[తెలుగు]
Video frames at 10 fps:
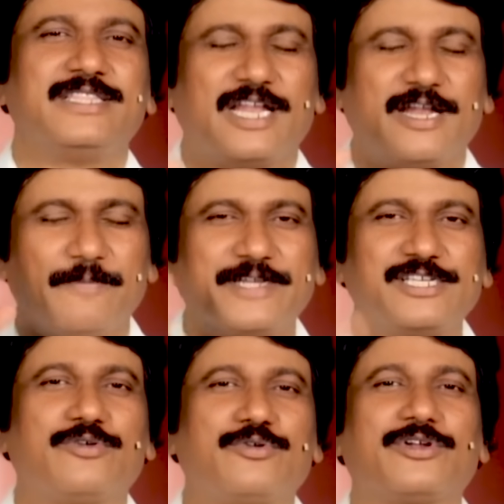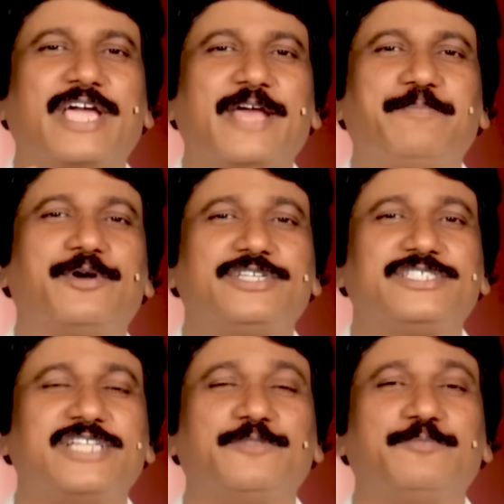తన ప్రజల కొరకు ఏర్పాటు
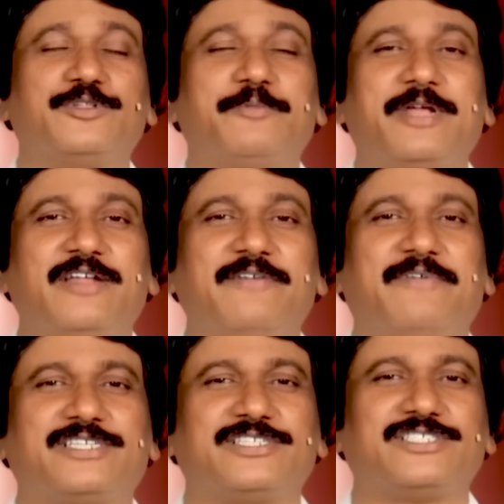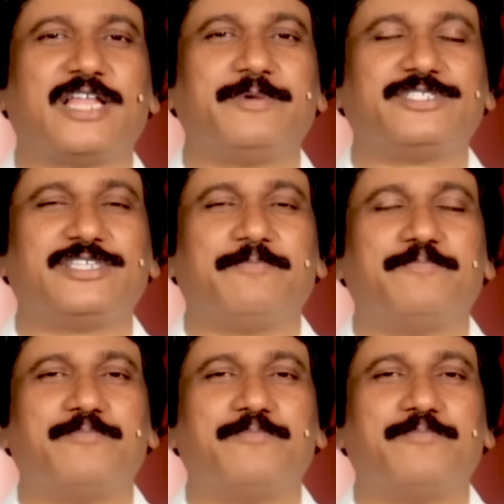చేసిన అద్భుతమైన నివాస స్థలం ఇట్స్ అ